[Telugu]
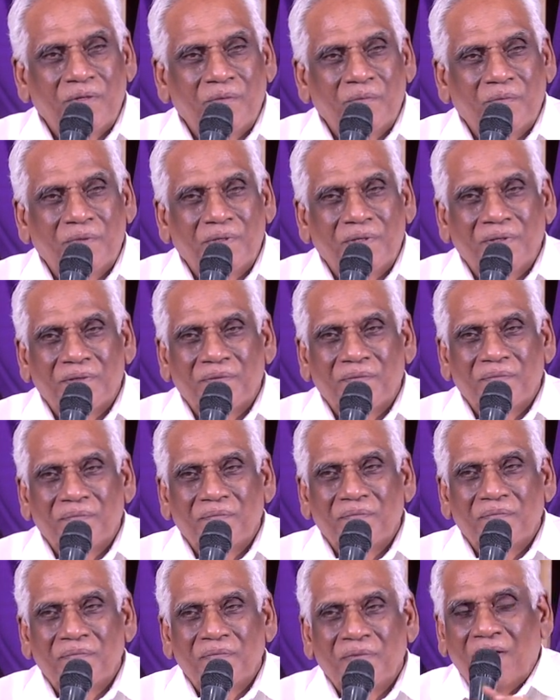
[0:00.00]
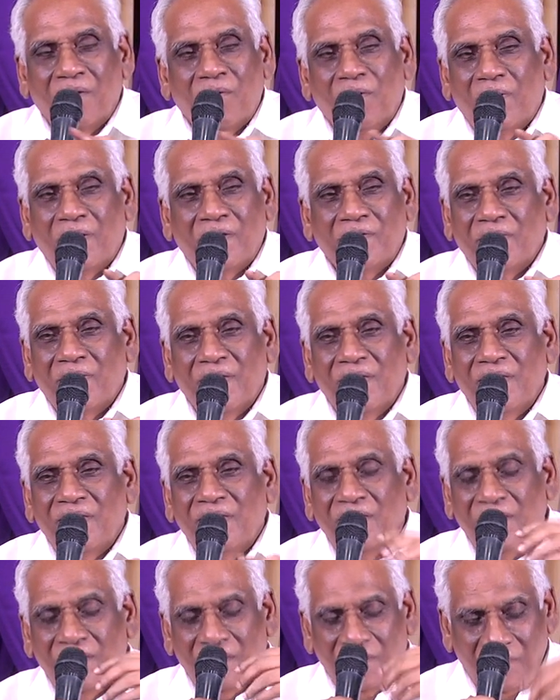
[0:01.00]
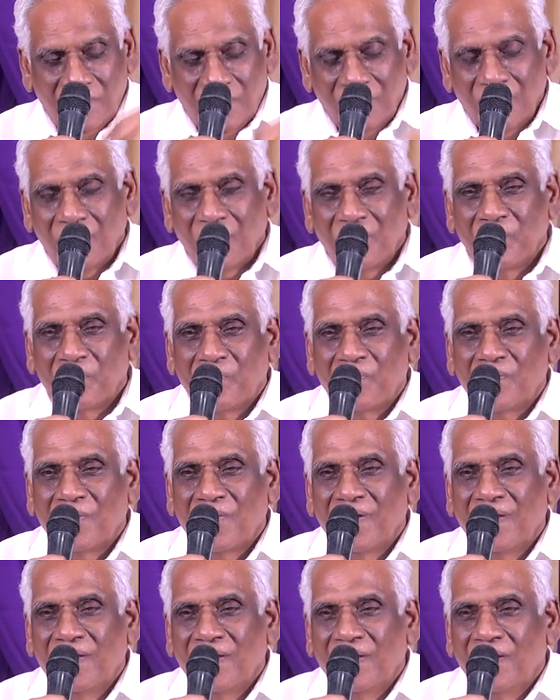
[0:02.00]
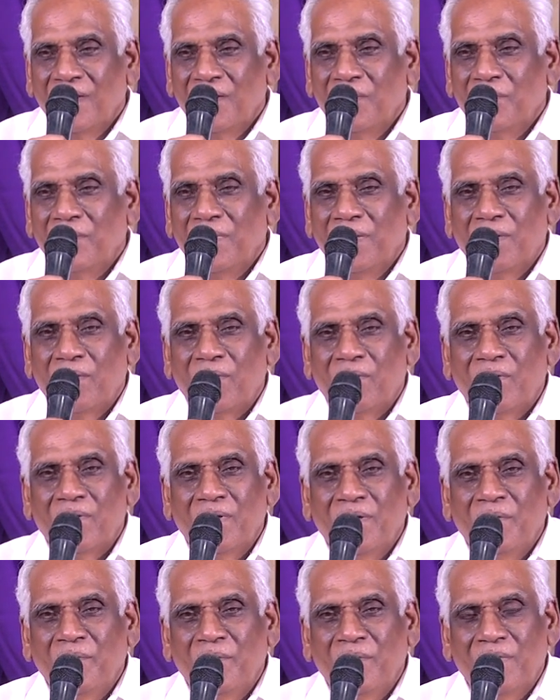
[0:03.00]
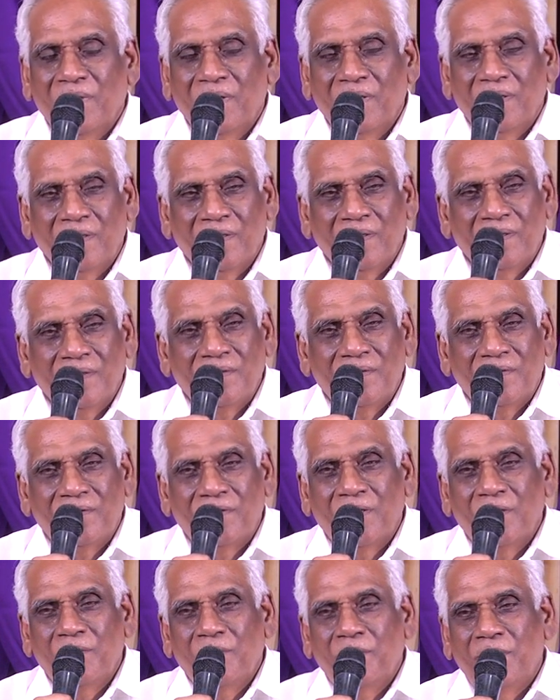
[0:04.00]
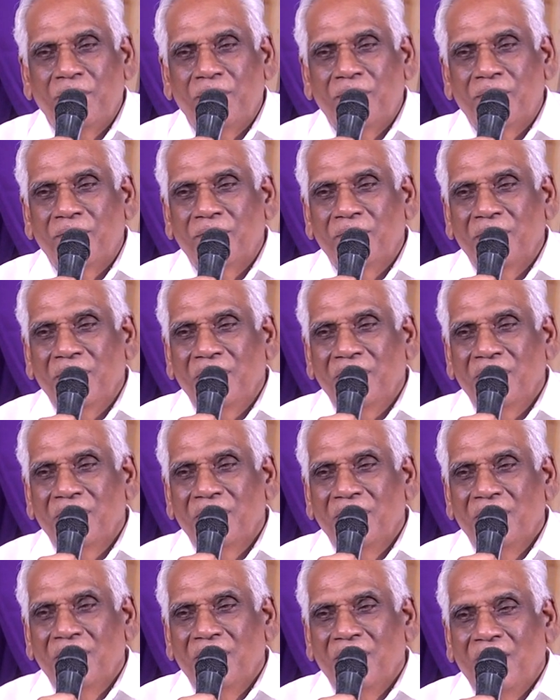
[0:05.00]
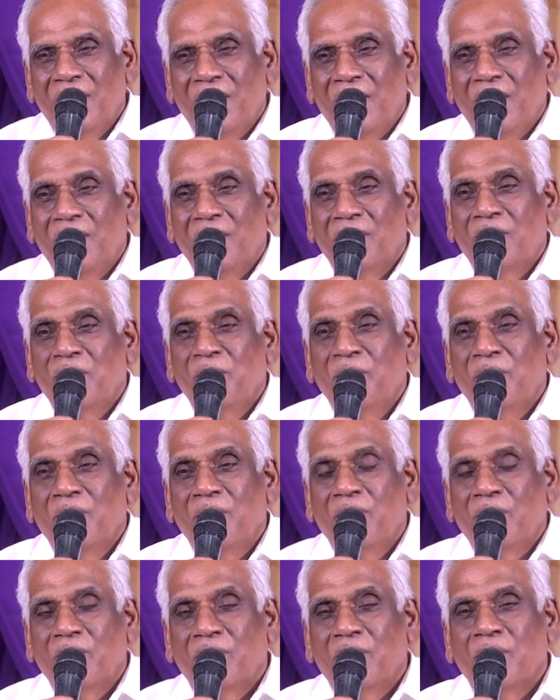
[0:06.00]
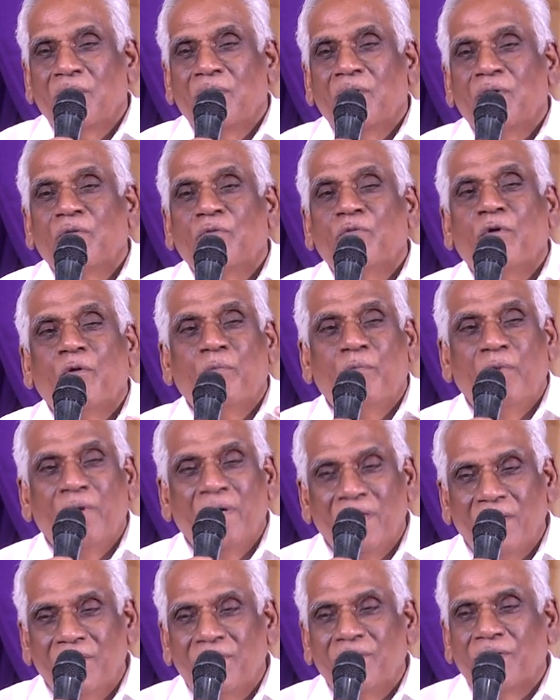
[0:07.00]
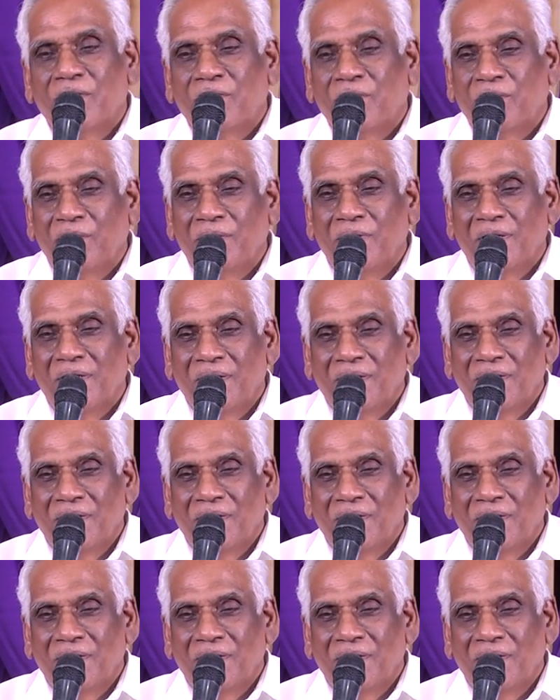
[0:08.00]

చెప్పండి ఒకసారి మీ హృదయం మీద చేయి పెట్టుకుని లేకపోతే మీ హృదయంలో దుర్భిణి వేసుకొని